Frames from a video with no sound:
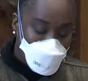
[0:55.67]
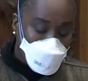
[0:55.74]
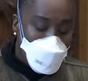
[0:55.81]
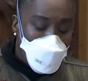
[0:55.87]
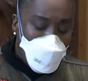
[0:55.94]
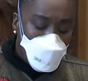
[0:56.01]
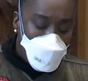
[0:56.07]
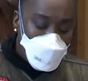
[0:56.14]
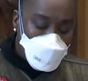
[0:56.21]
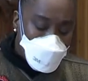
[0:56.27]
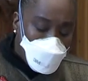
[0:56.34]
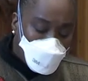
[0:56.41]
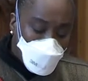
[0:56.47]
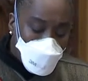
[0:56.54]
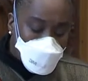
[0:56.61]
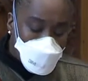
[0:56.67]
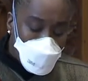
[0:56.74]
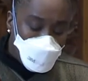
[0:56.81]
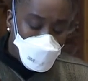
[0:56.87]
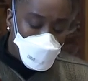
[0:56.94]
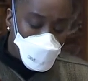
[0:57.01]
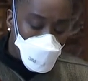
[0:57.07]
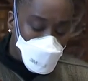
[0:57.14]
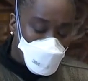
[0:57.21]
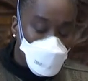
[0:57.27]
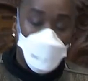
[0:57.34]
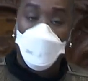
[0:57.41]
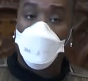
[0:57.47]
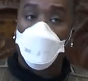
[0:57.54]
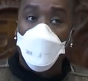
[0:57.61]
en personne en
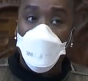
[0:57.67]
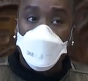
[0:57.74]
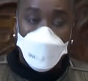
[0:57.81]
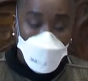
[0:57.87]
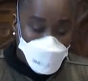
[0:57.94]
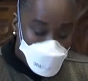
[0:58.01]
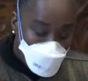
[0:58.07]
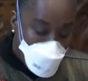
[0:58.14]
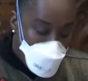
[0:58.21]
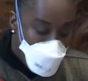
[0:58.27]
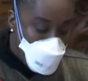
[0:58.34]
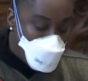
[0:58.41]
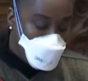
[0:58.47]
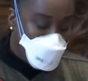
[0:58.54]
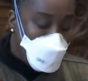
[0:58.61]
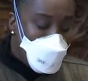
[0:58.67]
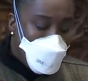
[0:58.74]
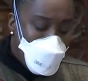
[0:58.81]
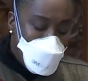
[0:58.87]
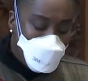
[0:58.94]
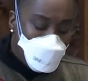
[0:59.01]
plein milieu d'une pandémie